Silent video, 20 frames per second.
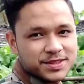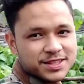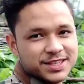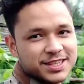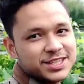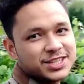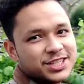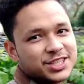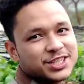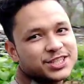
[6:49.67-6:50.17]

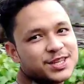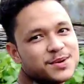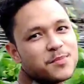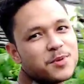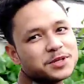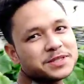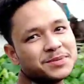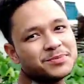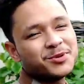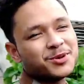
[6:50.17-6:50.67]
थ्री सिक्सटी
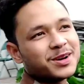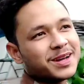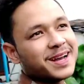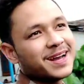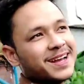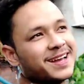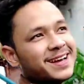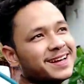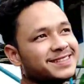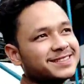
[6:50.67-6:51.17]
मौसम हो
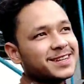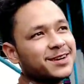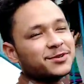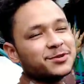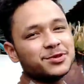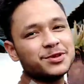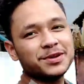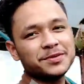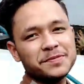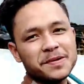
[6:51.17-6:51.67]
रखा है यार
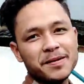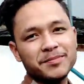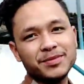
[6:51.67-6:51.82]
चारों तरफ